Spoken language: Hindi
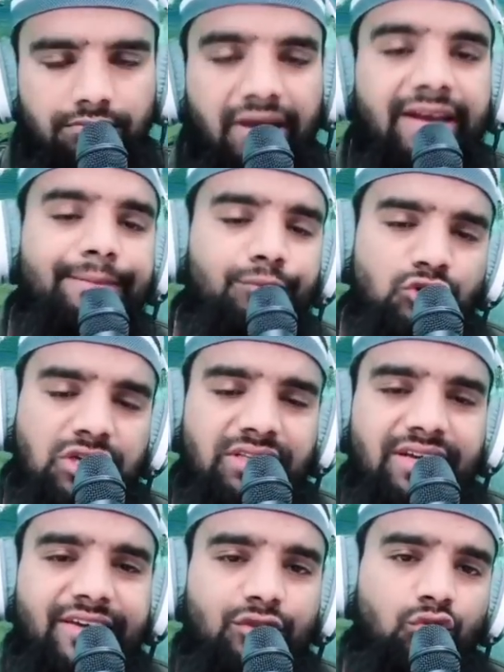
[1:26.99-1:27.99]
मैंने पूछा
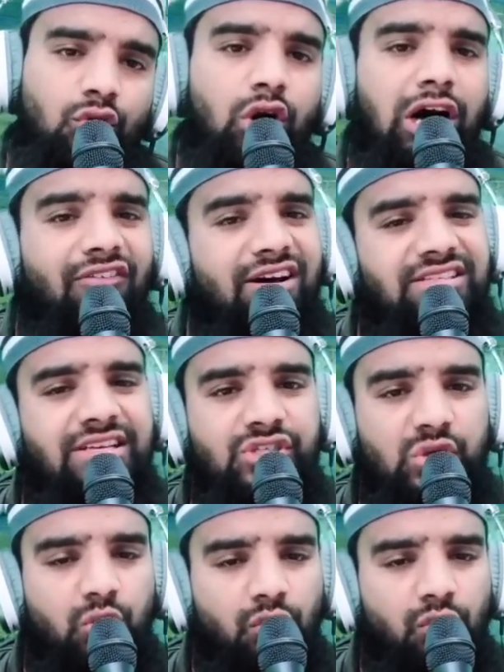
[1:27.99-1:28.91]
था कि दो आवाज़ें ऐसी